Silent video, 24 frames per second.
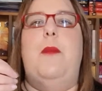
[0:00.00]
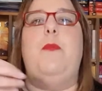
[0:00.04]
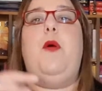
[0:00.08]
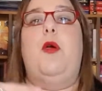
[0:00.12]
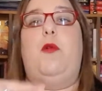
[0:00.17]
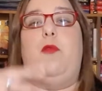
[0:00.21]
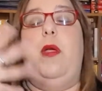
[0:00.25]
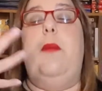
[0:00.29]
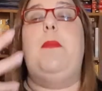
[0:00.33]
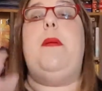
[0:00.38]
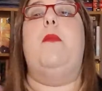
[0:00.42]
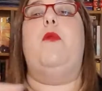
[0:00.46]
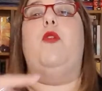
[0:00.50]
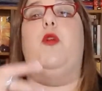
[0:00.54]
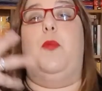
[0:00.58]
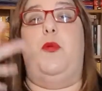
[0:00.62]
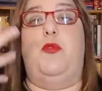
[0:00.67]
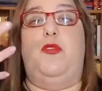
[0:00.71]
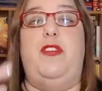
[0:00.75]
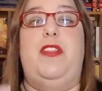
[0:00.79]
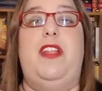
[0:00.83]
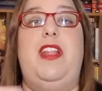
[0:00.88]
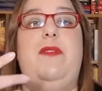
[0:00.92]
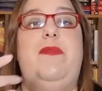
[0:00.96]
e poi qui abbiamo
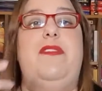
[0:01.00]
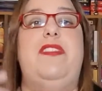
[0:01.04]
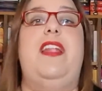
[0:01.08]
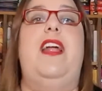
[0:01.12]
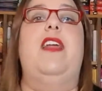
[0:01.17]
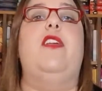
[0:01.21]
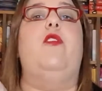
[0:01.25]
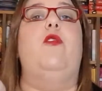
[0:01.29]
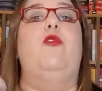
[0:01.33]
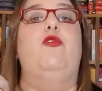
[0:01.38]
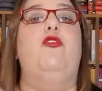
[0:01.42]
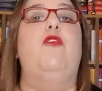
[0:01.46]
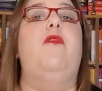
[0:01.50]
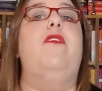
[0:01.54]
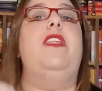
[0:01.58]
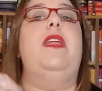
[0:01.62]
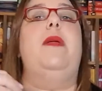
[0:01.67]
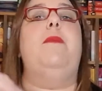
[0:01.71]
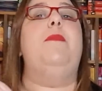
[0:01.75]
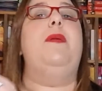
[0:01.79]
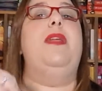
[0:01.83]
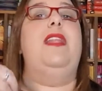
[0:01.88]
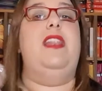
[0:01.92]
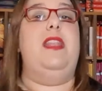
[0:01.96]
l'opportunità di vedere anche un
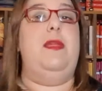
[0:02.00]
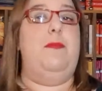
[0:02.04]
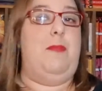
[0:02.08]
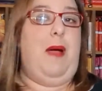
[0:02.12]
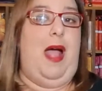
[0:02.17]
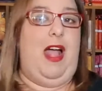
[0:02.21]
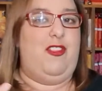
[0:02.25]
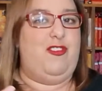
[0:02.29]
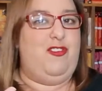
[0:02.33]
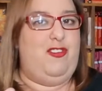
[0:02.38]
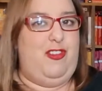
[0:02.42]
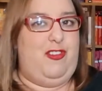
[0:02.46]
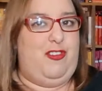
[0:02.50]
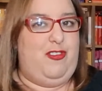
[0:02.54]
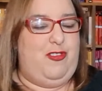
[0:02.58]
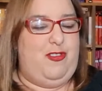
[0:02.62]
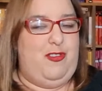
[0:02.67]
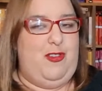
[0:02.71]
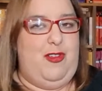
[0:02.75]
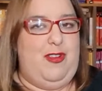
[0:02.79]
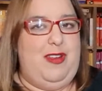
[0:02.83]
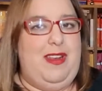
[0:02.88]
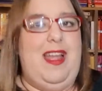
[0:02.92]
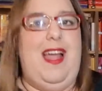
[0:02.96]
giovane Billy
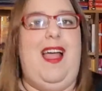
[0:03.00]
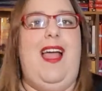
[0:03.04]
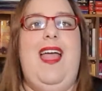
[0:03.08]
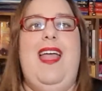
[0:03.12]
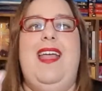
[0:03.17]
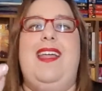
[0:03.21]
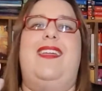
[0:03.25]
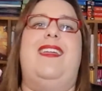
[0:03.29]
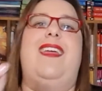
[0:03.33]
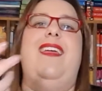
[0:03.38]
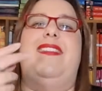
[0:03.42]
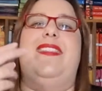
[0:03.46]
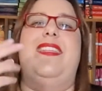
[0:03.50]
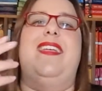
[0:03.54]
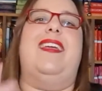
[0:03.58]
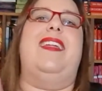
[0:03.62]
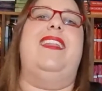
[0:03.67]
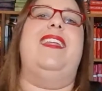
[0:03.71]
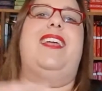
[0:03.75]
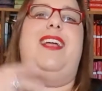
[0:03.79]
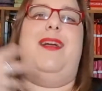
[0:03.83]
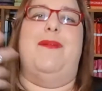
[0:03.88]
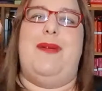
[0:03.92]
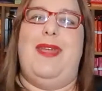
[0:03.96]
Butcherson che
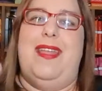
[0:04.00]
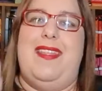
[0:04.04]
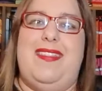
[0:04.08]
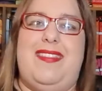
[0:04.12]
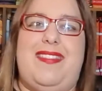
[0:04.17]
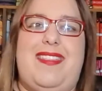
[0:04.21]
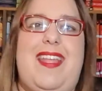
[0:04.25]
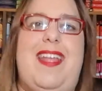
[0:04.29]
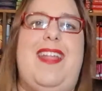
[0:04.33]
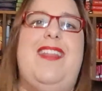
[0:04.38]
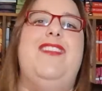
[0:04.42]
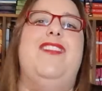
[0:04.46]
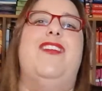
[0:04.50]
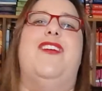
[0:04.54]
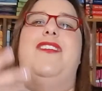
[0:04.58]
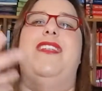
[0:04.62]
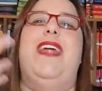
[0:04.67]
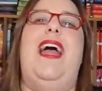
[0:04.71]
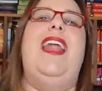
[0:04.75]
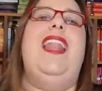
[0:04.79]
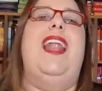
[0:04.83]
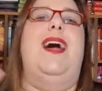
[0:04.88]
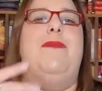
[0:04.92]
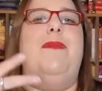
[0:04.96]
tecnicamente non
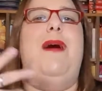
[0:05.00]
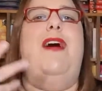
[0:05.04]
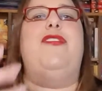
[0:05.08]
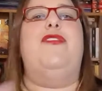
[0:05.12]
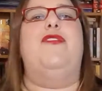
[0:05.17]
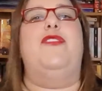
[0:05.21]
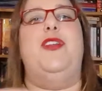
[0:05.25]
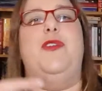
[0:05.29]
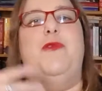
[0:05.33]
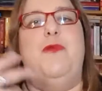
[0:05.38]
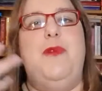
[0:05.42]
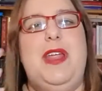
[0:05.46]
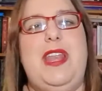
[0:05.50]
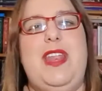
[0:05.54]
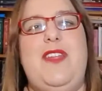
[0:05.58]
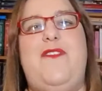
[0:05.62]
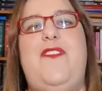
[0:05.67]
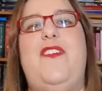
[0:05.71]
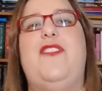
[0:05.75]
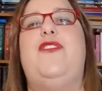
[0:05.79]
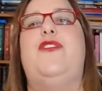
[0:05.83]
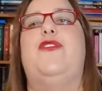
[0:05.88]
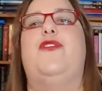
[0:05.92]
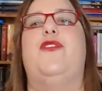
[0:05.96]
è l'amato di
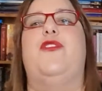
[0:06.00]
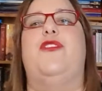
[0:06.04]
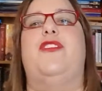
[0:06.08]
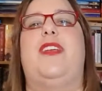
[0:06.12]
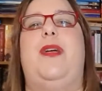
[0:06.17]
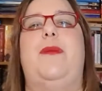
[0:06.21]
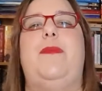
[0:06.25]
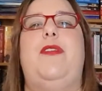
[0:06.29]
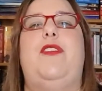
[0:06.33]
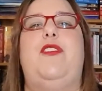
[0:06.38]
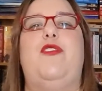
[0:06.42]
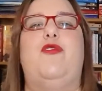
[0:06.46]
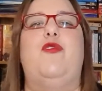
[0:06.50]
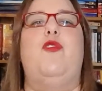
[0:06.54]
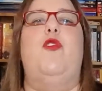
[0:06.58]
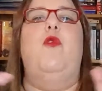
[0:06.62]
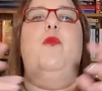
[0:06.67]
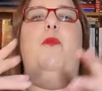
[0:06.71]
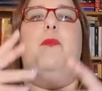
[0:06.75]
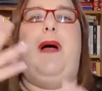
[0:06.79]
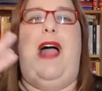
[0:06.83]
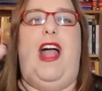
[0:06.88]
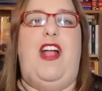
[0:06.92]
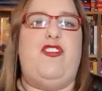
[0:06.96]
Winifred, si sono scambiati solo
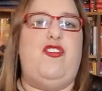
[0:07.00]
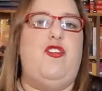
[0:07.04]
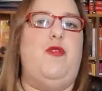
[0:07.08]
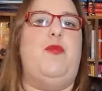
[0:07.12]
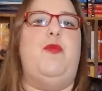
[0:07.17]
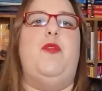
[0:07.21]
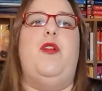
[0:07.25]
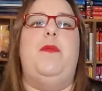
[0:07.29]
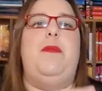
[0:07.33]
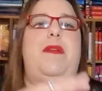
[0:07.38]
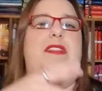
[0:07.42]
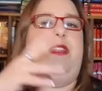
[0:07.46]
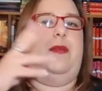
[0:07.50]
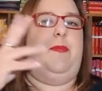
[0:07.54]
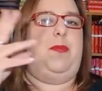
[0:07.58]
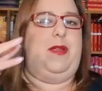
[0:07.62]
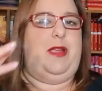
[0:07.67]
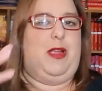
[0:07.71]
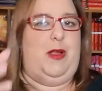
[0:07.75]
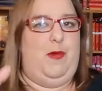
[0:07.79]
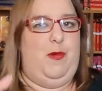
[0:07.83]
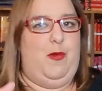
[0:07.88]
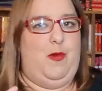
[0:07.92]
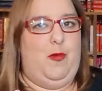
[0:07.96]
un bacio probabilmente
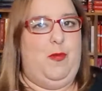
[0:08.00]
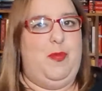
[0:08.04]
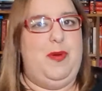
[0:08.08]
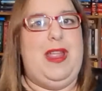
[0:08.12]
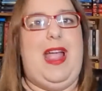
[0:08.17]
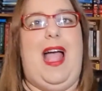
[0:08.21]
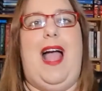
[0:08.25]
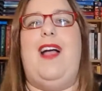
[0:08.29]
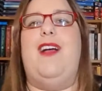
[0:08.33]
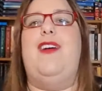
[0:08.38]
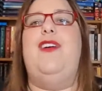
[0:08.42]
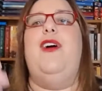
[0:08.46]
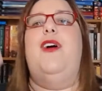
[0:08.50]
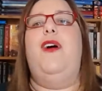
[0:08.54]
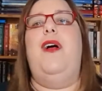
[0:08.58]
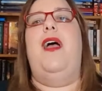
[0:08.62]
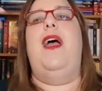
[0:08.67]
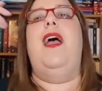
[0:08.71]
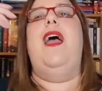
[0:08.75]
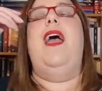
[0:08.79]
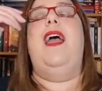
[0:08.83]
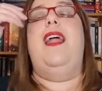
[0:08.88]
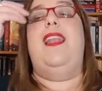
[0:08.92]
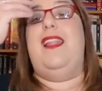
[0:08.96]
perché lui era ubriaco
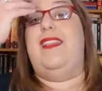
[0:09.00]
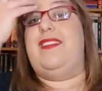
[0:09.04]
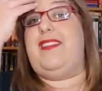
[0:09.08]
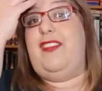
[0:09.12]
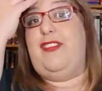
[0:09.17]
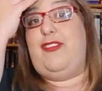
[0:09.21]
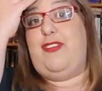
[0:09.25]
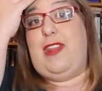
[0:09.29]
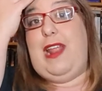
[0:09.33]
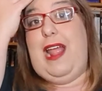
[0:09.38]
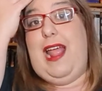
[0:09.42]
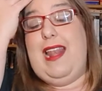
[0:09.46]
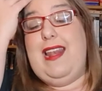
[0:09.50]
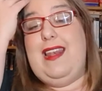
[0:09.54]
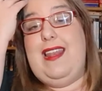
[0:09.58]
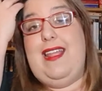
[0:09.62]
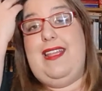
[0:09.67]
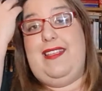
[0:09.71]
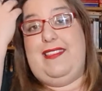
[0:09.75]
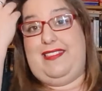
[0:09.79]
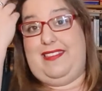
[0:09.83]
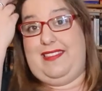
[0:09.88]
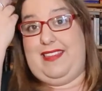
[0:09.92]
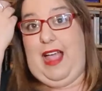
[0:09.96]
le tre
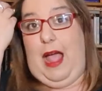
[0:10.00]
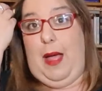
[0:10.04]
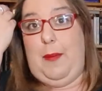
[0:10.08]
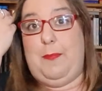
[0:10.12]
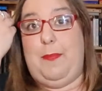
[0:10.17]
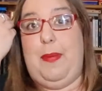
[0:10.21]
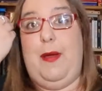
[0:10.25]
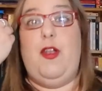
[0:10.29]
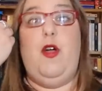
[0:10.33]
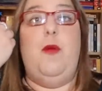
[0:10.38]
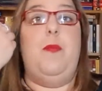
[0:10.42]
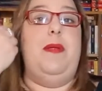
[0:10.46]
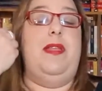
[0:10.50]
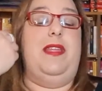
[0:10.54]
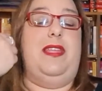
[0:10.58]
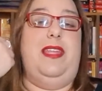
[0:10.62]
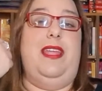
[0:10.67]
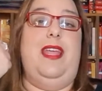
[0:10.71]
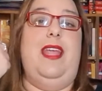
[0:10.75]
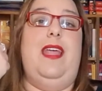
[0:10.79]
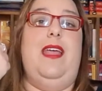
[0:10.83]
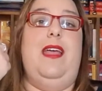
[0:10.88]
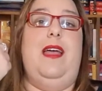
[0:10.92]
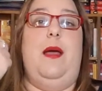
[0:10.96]
sorelle scappano
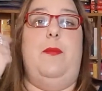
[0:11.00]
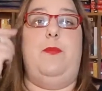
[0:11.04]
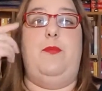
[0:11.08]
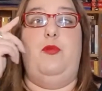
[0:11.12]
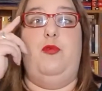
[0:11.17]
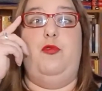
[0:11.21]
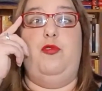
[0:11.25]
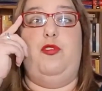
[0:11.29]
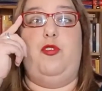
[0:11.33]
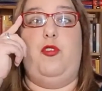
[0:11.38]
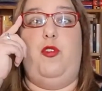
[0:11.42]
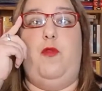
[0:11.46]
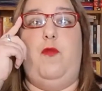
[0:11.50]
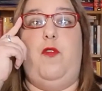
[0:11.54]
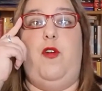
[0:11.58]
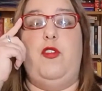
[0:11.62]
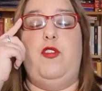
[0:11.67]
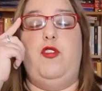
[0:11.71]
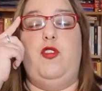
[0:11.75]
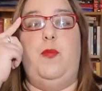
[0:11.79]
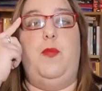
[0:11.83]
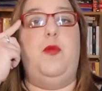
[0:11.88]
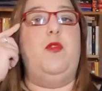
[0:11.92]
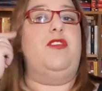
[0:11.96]
perché appunto
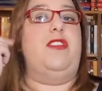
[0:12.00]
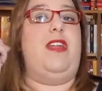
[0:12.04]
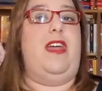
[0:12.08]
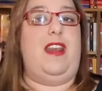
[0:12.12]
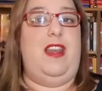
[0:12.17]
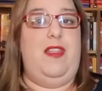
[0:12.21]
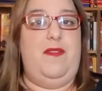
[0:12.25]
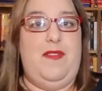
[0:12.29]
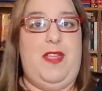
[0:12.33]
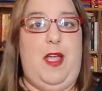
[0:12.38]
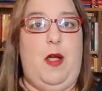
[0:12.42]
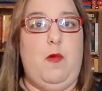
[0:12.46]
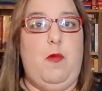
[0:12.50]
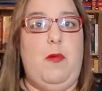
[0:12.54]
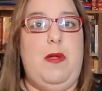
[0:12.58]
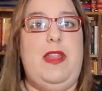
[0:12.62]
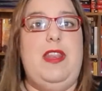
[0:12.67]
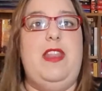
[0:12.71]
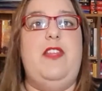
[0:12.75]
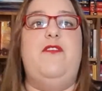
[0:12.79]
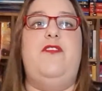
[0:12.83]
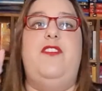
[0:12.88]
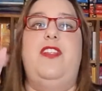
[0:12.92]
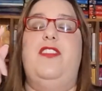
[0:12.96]
vogliono portarle via
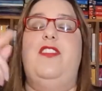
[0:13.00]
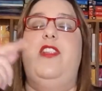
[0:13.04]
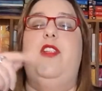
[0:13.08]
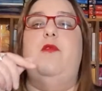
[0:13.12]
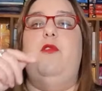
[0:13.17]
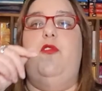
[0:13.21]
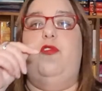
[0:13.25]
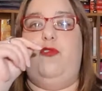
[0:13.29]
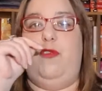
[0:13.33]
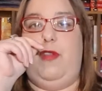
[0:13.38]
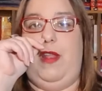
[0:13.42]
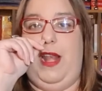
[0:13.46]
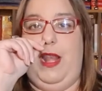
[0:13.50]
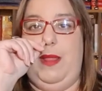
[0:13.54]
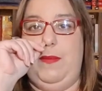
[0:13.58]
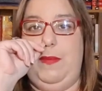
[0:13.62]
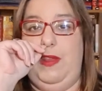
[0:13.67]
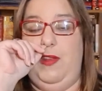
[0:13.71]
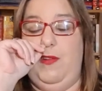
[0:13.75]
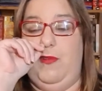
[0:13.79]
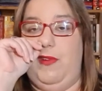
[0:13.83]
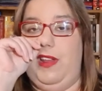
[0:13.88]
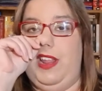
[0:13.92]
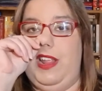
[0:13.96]
Winifred le due sorelle
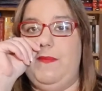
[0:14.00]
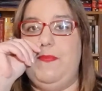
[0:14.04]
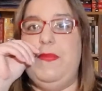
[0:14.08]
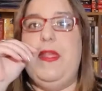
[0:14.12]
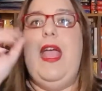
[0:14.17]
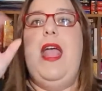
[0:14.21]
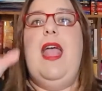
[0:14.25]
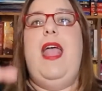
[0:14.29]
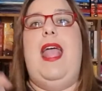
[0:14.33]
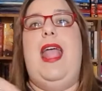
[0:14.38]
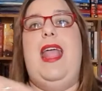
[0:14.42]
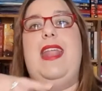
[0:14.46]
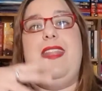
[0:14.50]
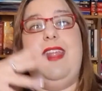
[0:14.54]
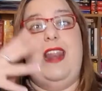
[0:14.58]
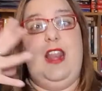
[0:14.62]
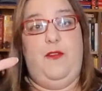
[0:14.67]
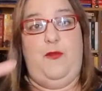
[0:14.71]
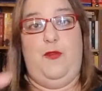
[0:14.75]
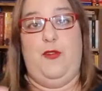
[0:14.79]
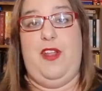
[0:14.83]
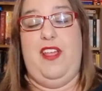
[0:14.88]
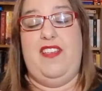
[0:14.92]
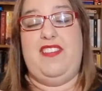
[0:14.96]
minori e
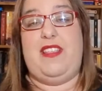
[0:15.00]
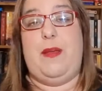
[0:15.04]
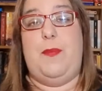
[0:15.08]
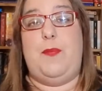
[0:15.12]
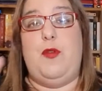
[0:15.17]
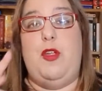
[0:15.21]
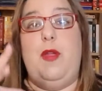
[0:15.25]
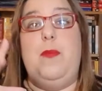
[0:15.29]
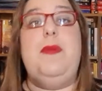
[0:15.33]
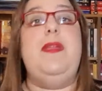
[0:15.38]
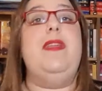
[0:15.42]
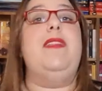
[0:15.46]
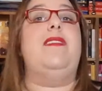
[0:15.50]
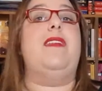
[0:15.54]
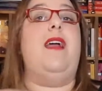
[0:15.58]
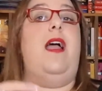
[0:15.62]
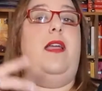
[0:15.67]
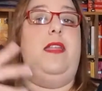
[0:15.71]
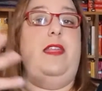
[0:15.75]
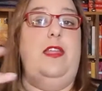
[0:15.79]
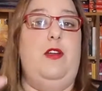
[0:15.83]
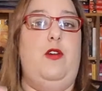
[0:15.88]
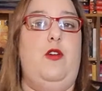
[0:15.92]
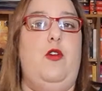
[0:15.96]
nella foresta
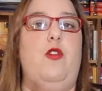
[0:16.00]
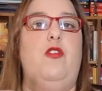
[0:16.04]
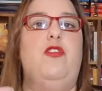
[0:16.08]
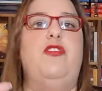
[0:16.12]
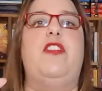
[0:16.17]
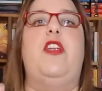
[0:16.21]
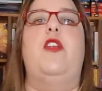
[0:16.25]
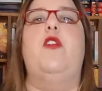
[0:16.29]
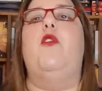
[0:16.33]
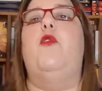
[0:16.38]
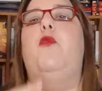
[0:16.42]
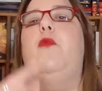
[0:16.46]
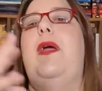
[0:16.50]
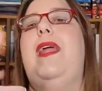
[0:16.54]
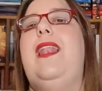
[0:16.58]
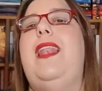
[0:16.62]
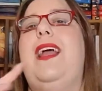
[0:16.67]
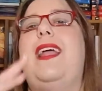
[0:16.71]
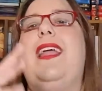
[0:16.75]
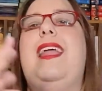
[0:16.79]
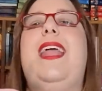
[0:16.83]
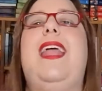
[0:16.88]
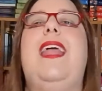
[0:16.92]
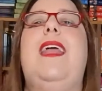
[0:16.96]
proibita incontrano
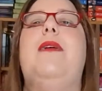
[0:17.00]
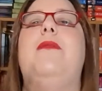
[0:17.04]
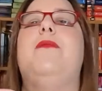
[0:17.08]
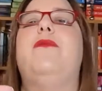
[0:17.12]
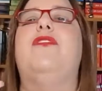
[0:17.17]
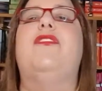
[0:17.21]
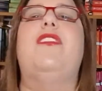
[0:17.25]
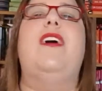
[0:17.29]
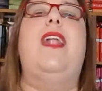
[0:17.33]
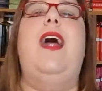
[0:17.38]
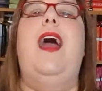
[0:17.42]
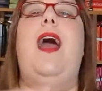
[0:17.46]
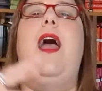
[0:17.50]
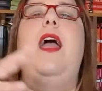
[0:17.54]
quella che sarà